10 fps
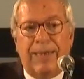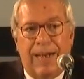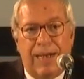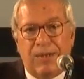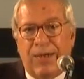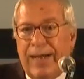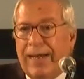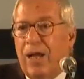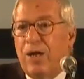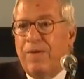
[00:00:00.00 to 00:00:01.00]
Nella
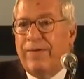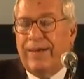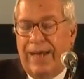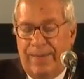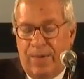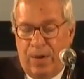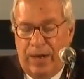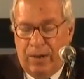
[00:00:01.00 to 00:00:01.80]
ricerca, come vedremo,